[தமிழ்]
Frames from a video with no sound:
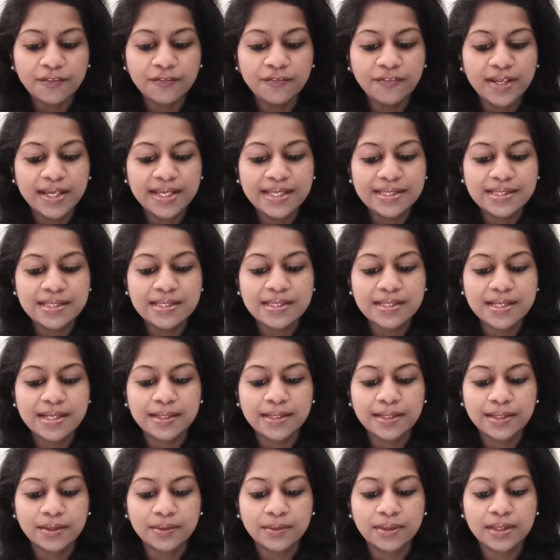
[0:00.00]
ஃபேஸ் இஸ்
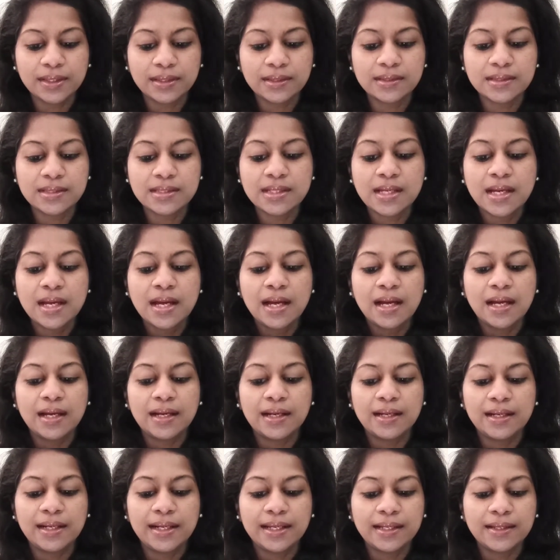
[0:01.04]
கெட்டிங் ரிங்கிள்ஸ்
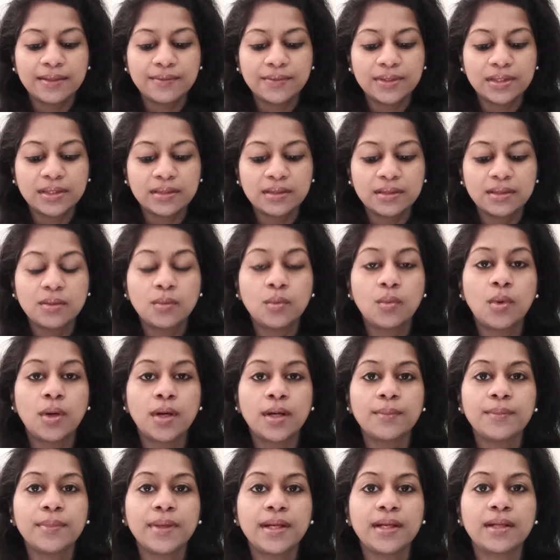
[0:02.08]
லைக் வந்து
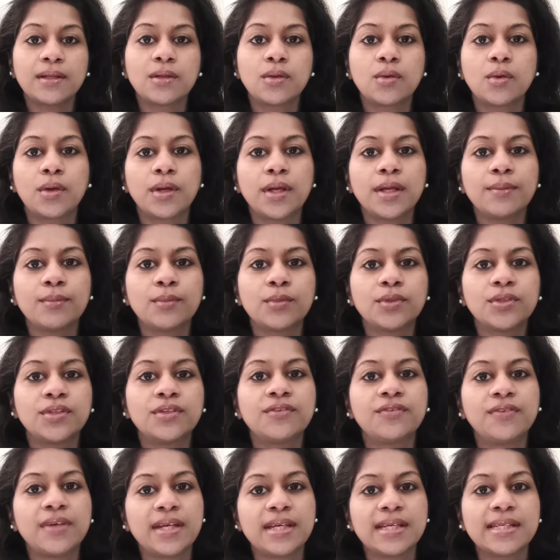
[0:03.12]
உடம்பு எனக்கு குறையும் போது
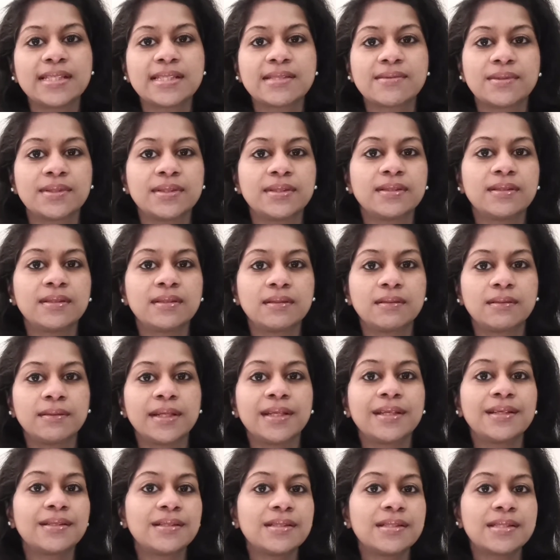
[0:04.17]
ஃபேஸ் வந்து
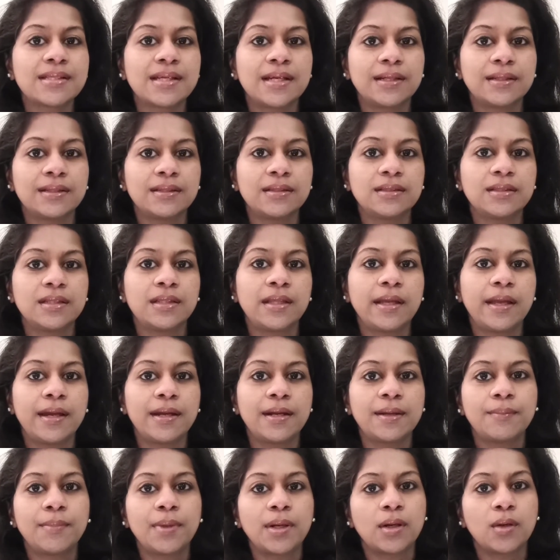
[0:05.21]
ரிங்கிள்ஸ் ஆகுது அதுக்கு
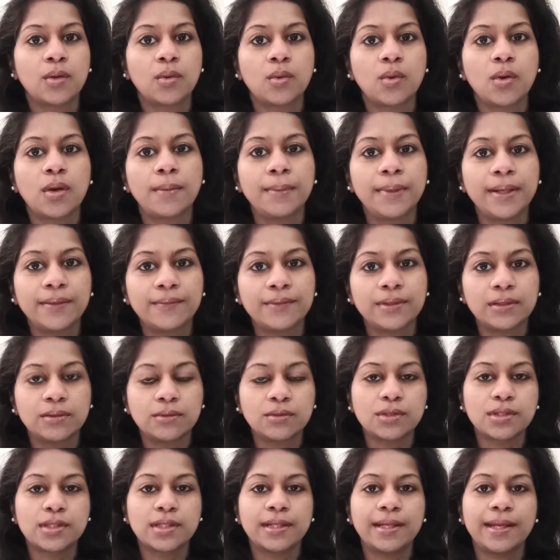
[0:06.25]
என்ன பண்ணணும் அப்படின்னு வந்து
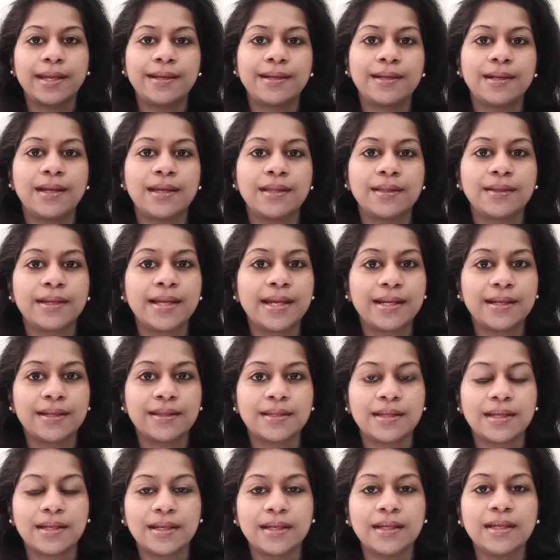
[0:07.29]
ஒருத்தர் கேட்டிருக்காது
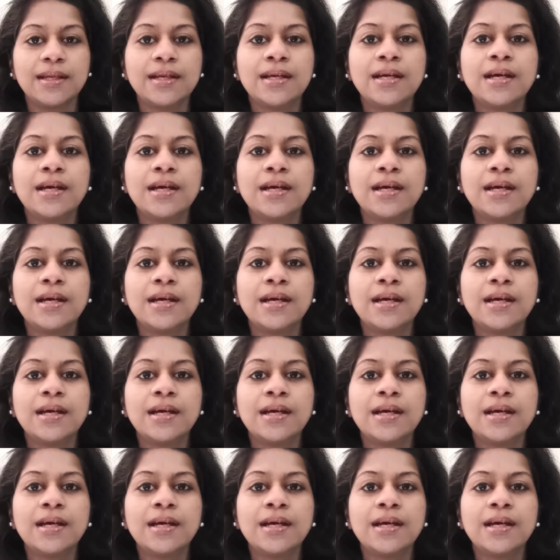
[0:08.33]
கேட்டிருந்தாங்க